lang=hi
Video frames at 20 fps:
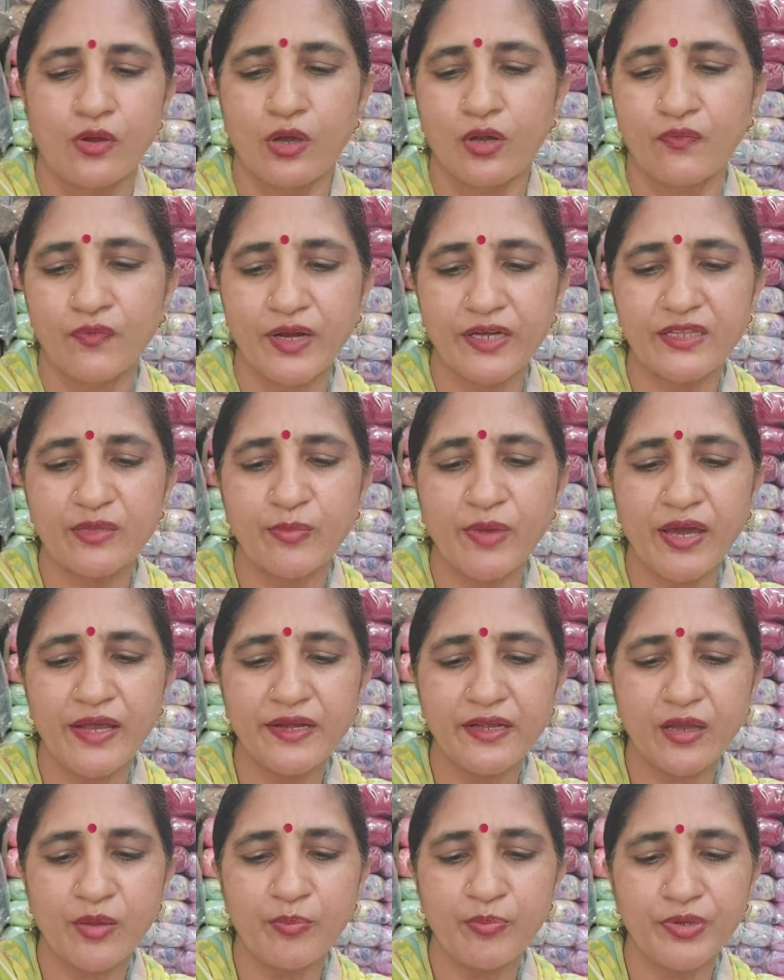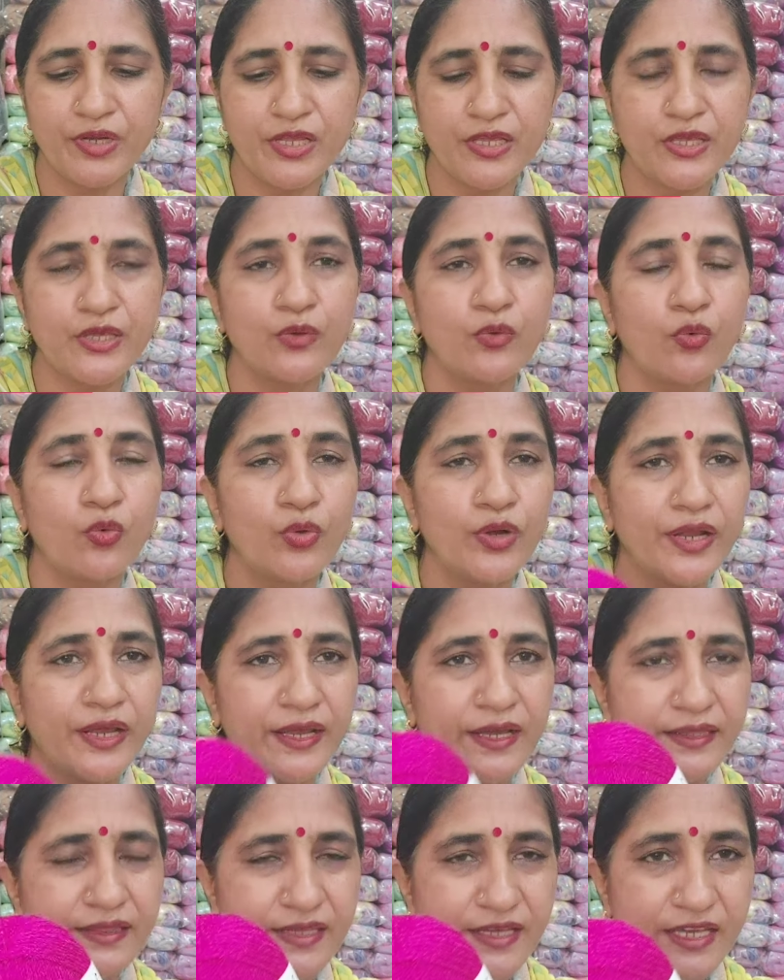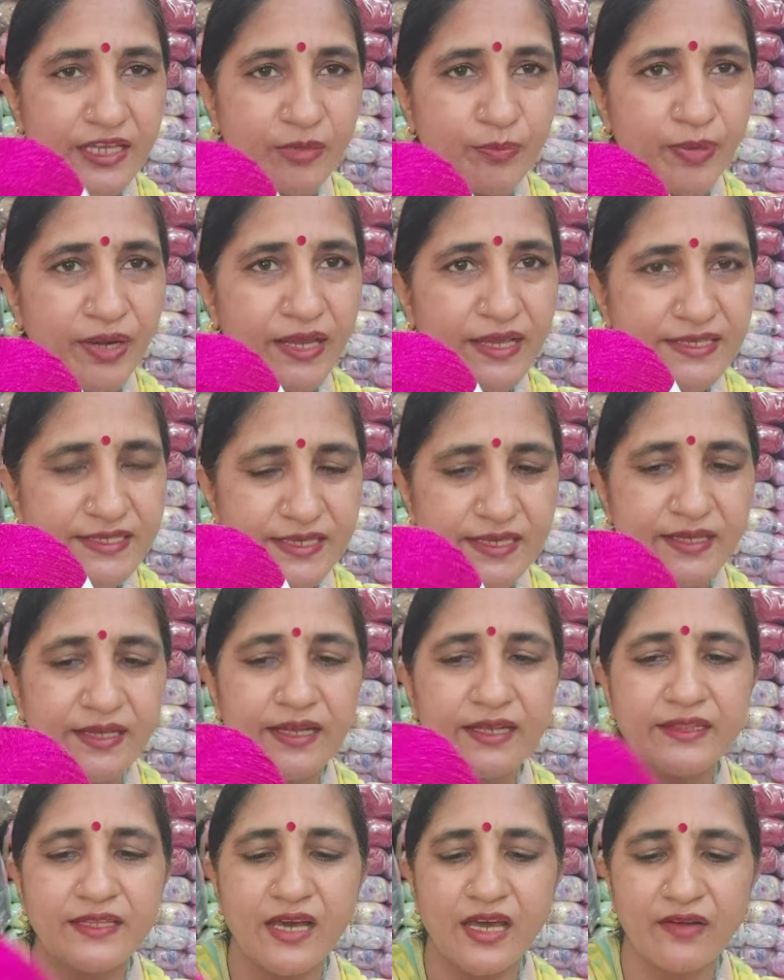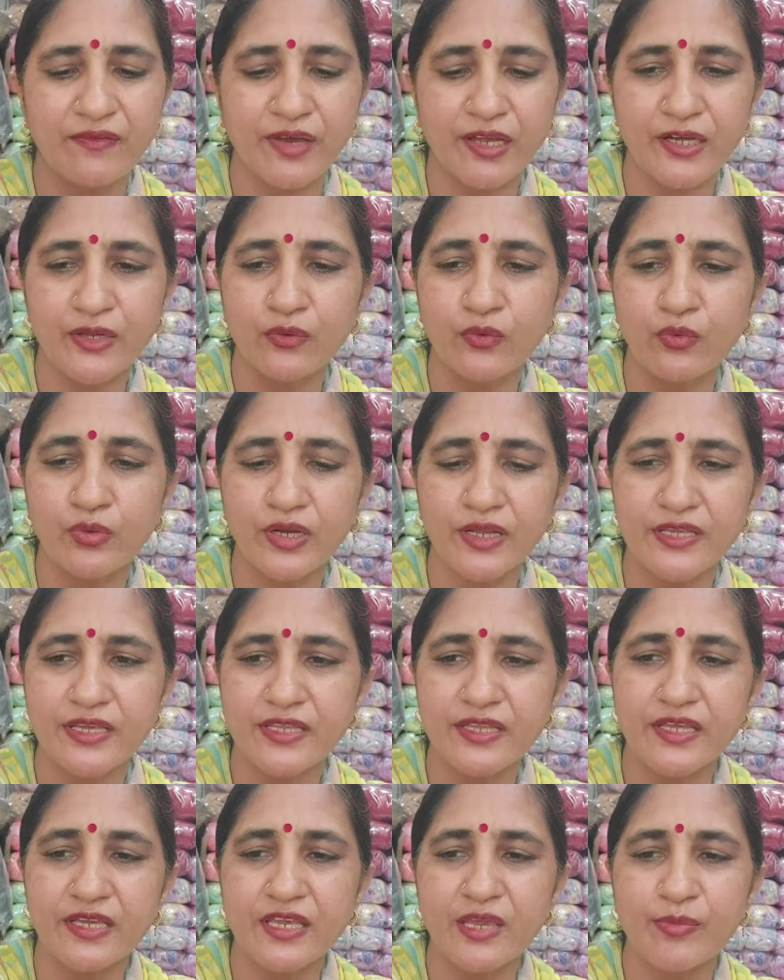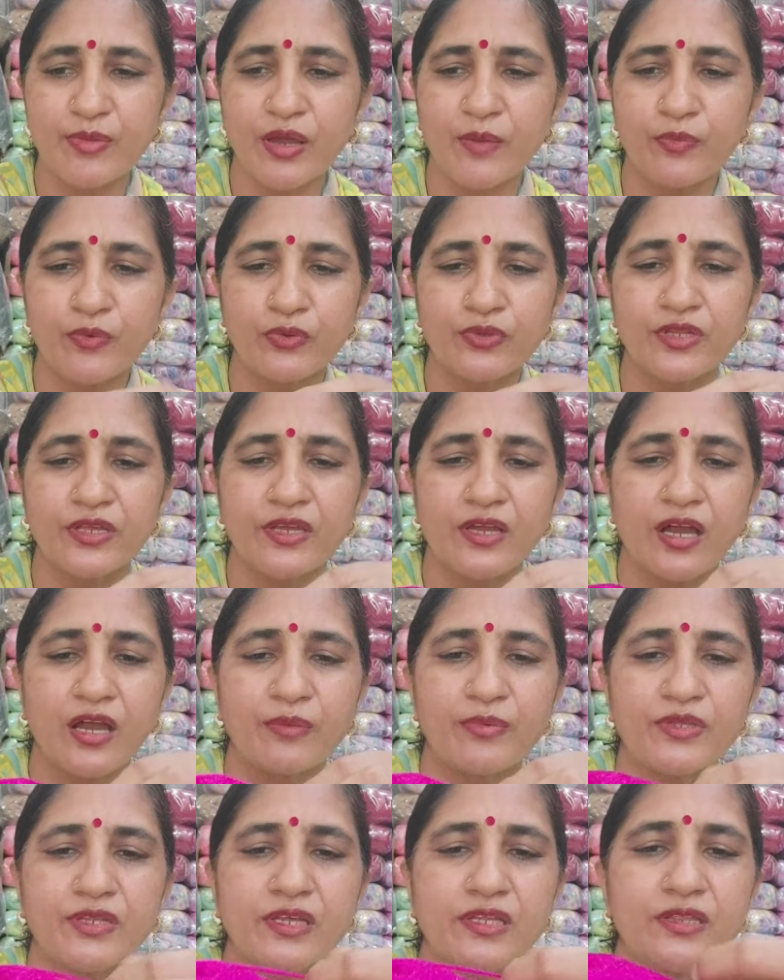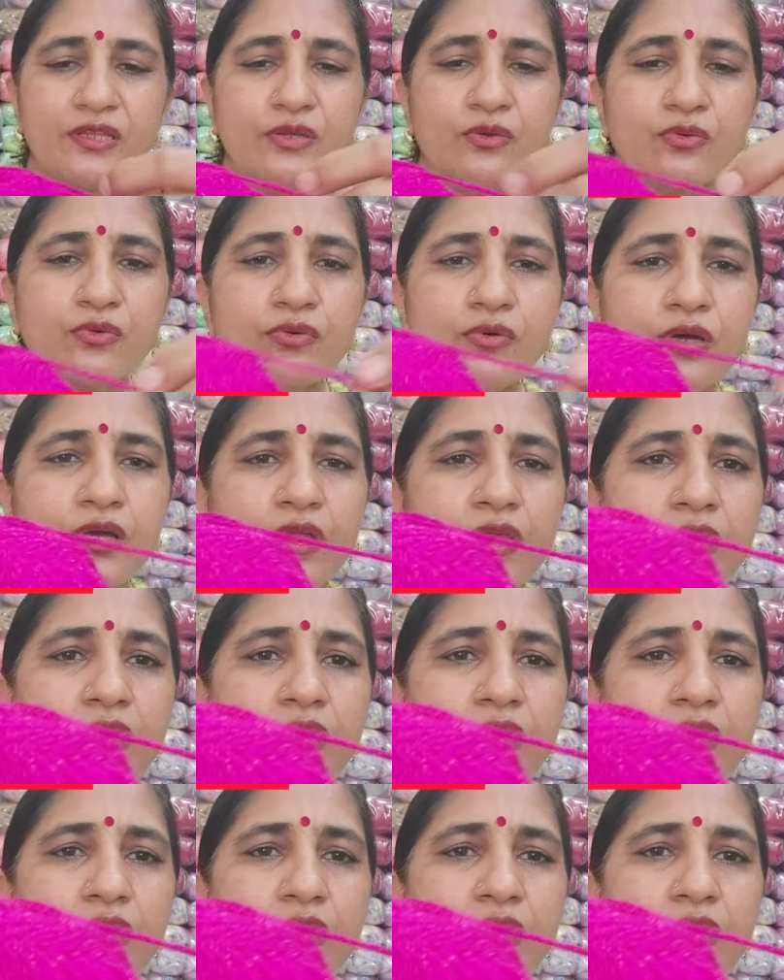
और वर्धमान कंपनी की ऊन है तीन प्लाई सिंगल तार वाली ऊन है ये देखिए मैं आपको दिखा भी देती हूँ